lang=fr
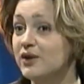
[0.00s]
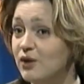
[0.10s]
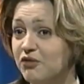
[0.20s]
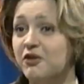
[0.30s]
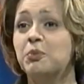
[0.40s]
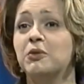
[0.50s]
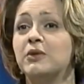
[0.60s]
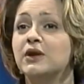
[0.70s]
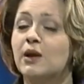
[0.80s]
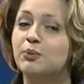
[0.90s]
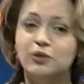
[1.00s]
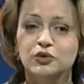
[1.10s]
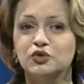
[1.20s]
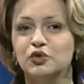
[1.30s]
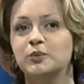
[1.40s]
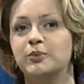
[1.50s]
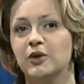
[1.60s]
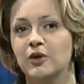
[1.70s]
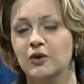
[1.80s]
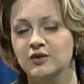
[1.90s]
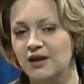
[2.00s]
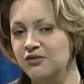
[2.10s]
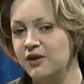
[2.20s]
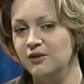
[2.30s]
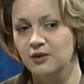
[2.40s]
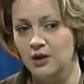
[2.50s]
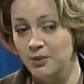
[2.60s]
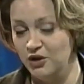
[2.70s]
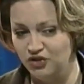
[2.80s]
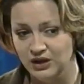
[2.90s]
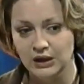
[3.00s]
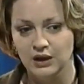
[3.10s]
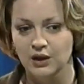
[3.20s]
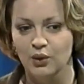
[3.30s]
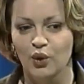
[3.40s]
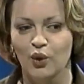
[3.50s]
il y a un vrai public. Il y a beaucoup de troupes à travers de la Belgique. Et,